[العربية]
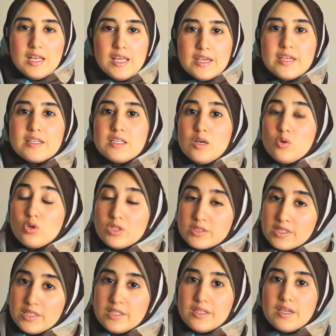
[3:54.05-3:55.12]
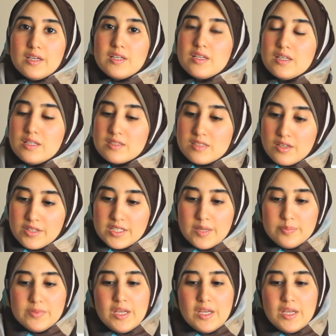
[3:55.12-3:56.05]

لكن لو قلت لك الصينيه